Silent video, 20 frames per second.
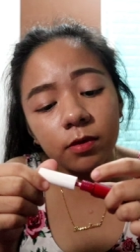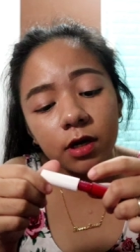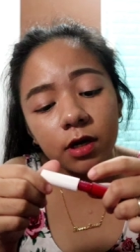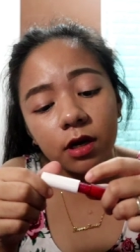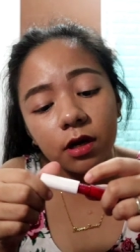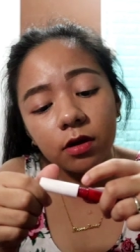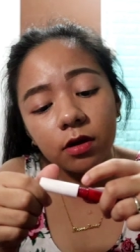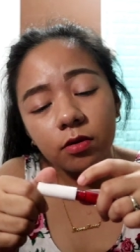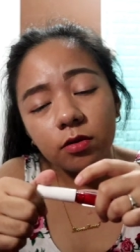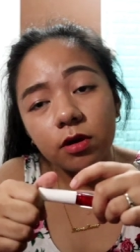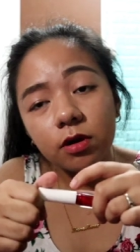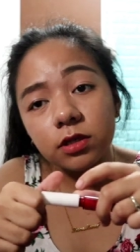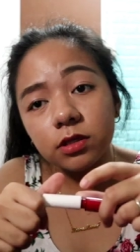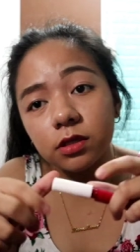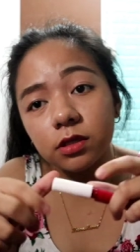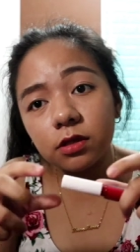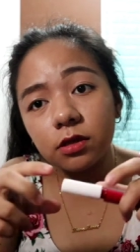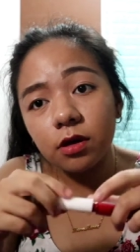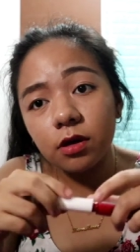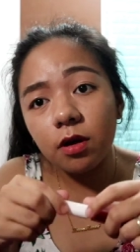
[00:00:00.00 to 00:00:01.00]
naman ako
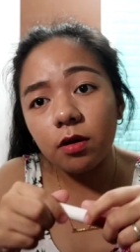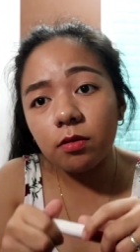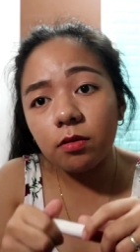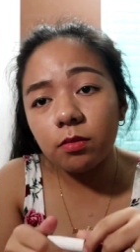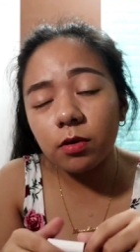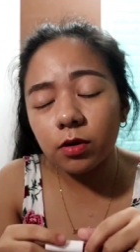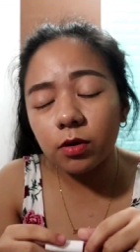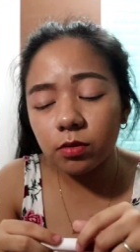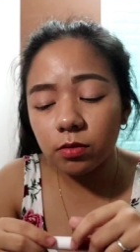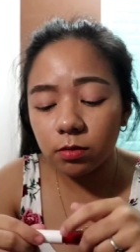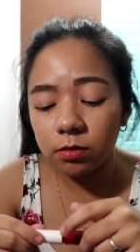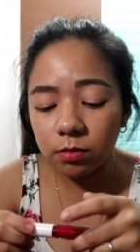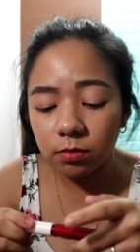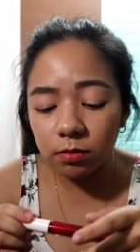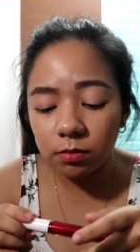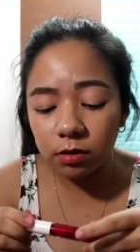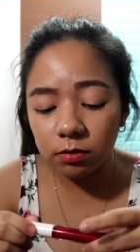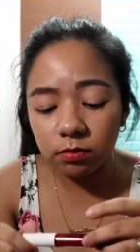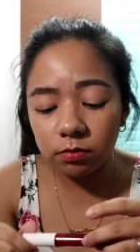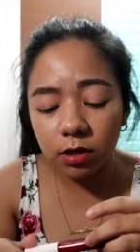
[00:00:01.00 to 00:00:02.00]
kasi hindi ako
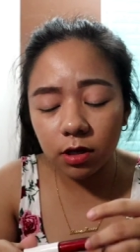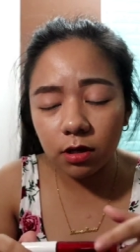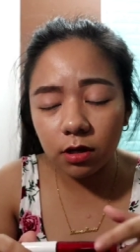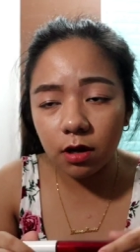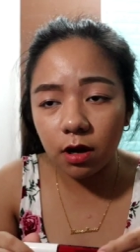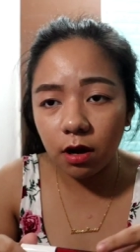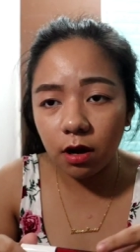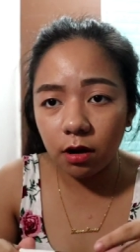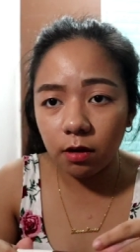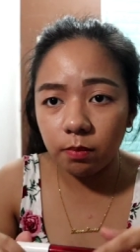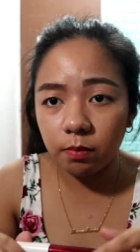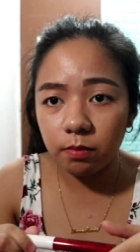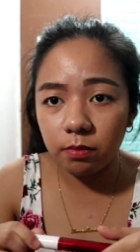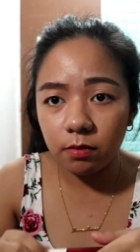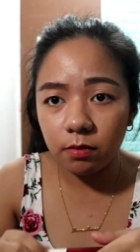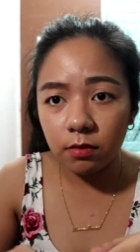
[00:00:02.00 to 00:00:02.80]
marunong mag-makeup.